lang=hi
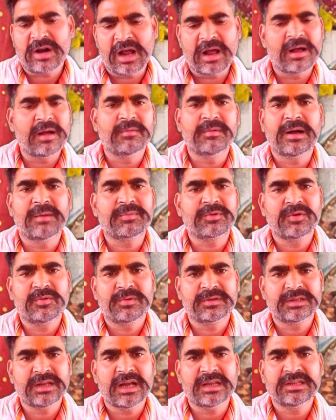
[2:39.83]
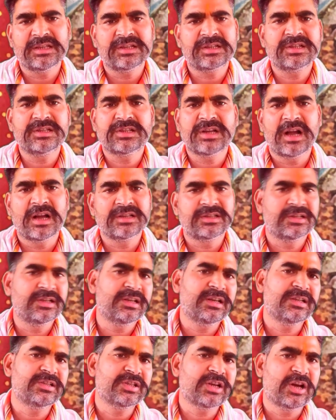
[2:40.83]
और हम आपको बता दें कि जहाँ
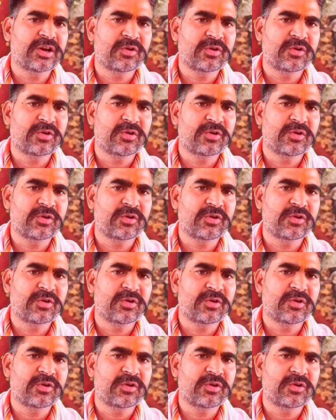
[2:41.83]
जैन